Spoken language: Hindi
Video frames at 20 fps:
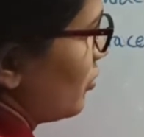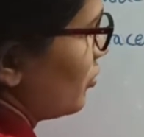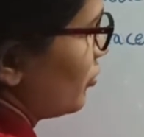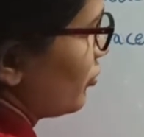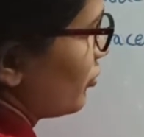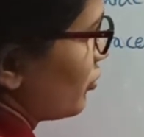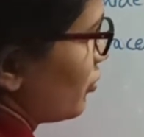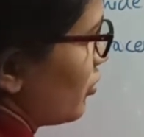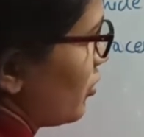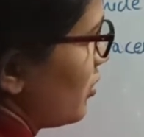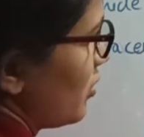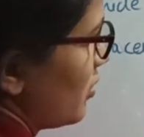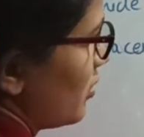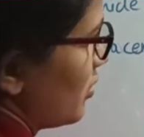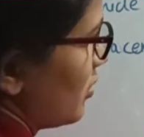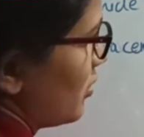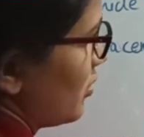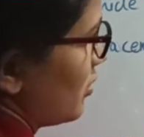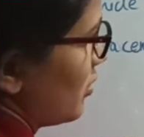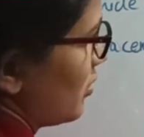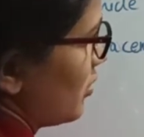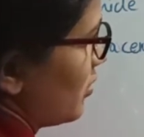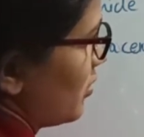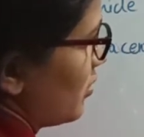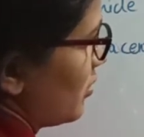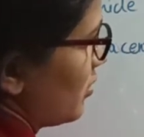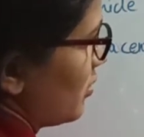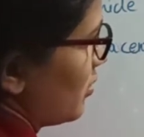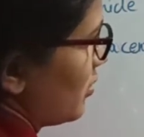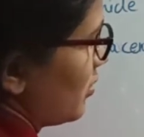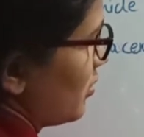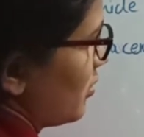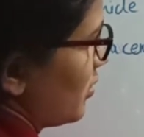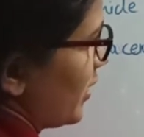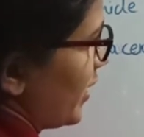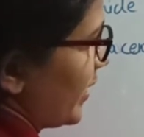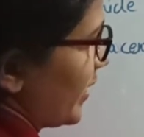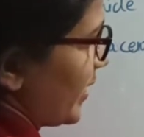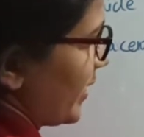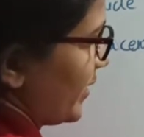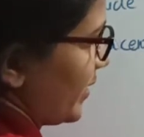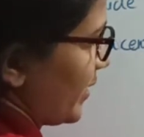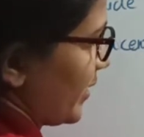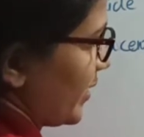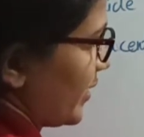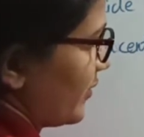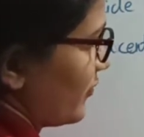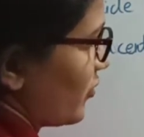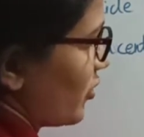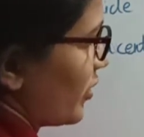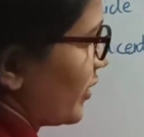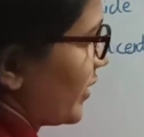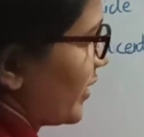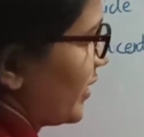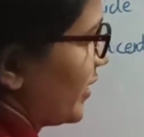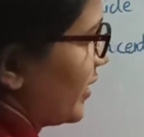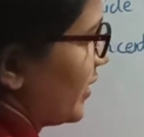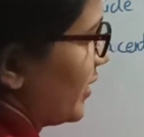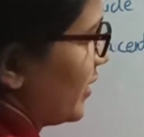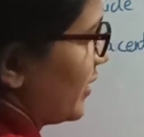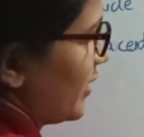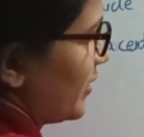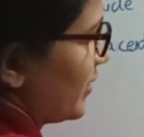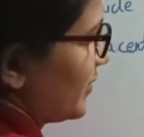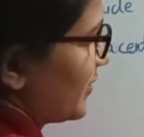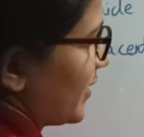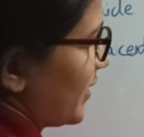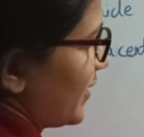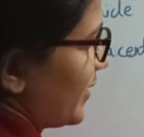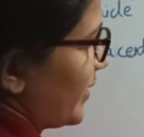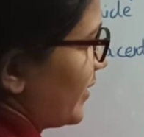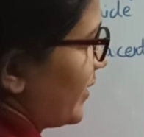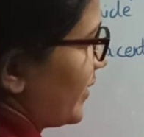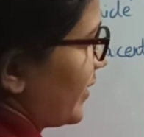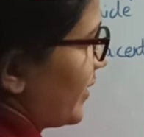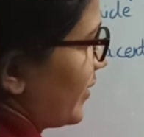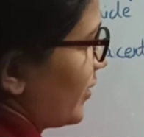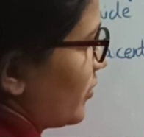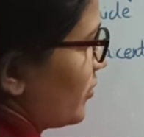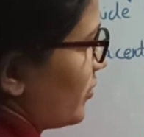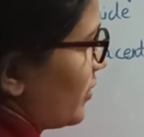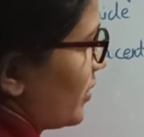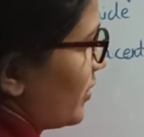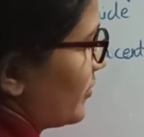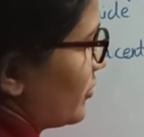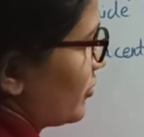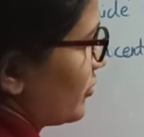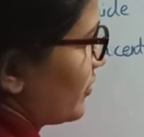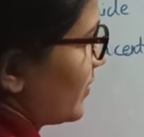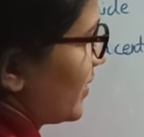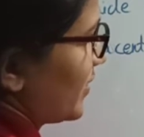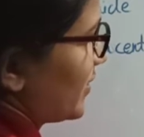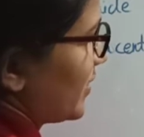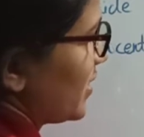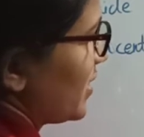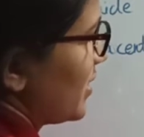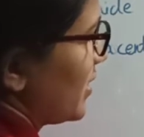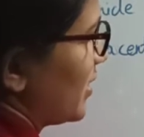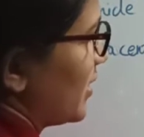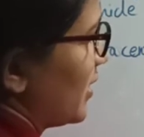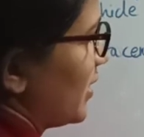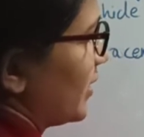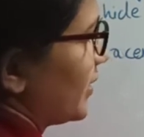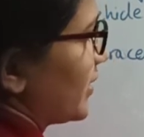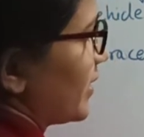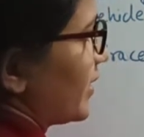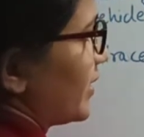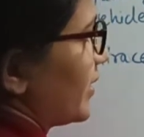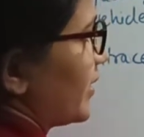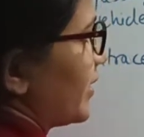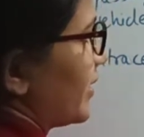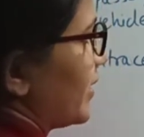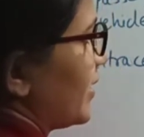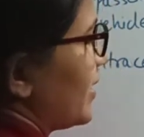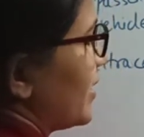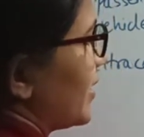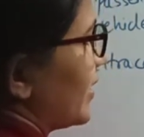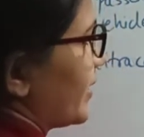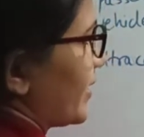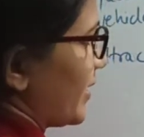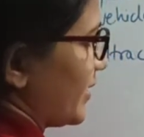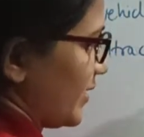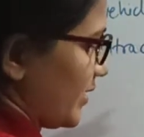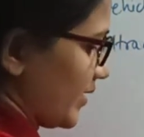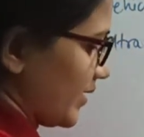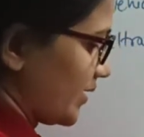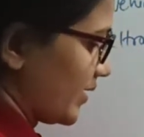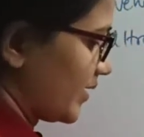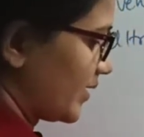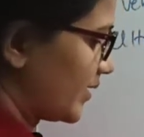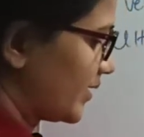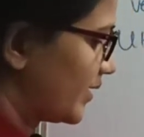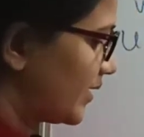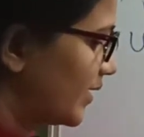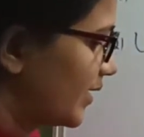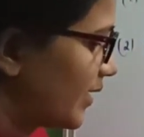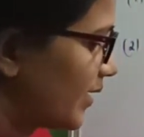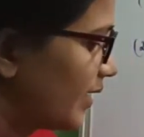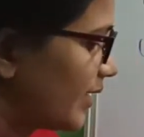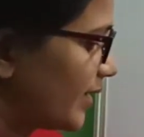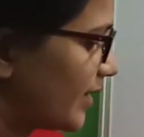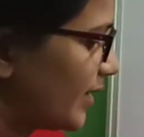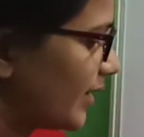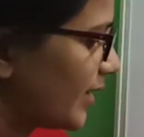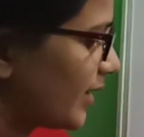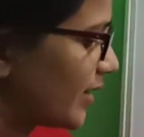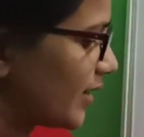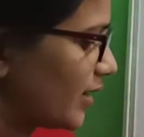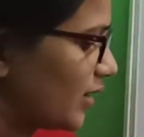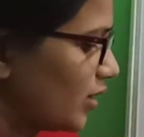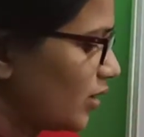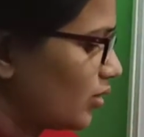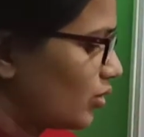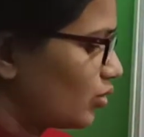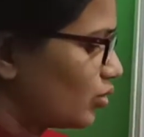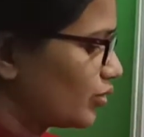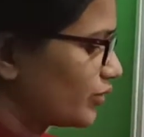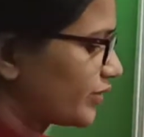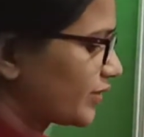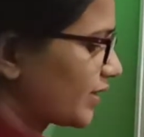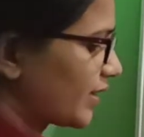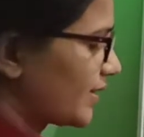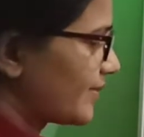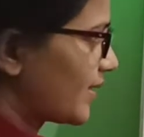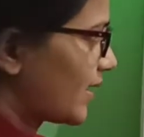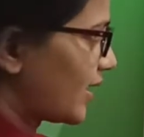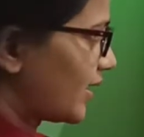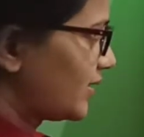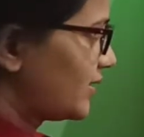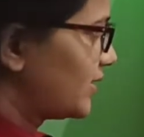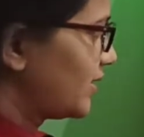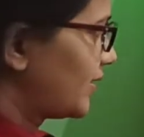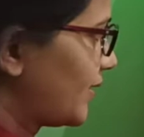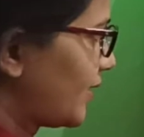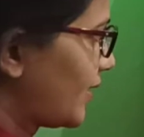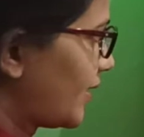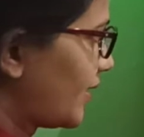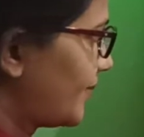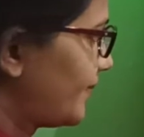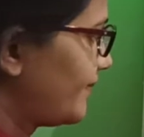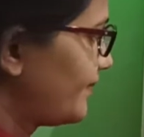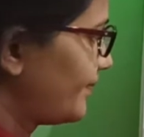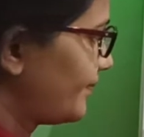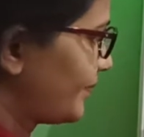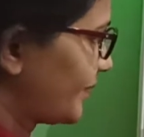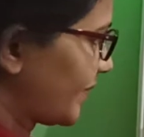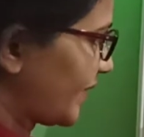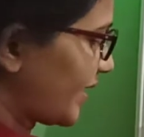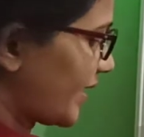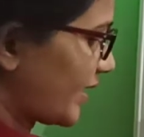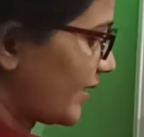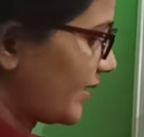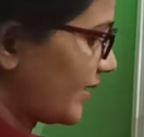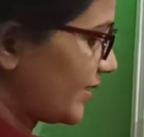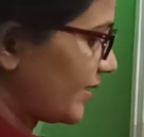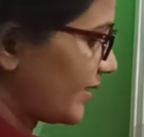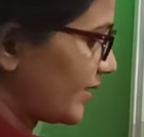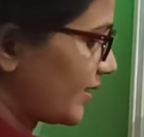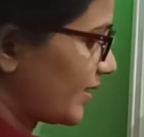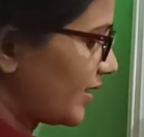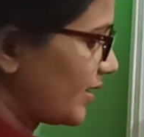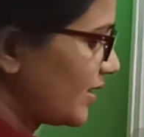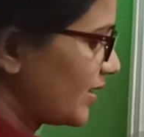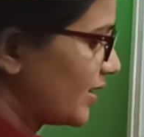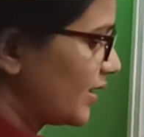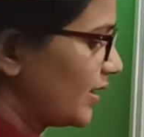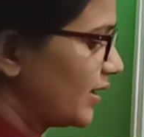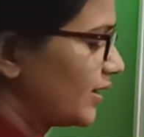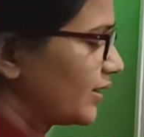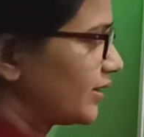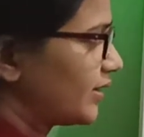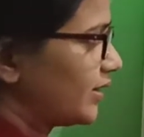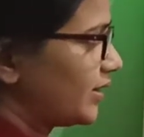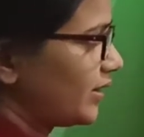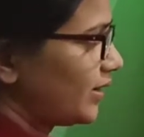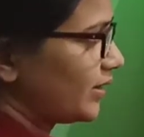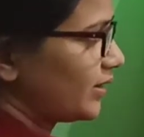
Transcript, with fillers: उसको हटा देंगे अनवांटेड सेल कंटेंट को हम उसमें से क्या करेंगे हटा देंगे ठीक है उसके बाद हम क्या करेंगे कि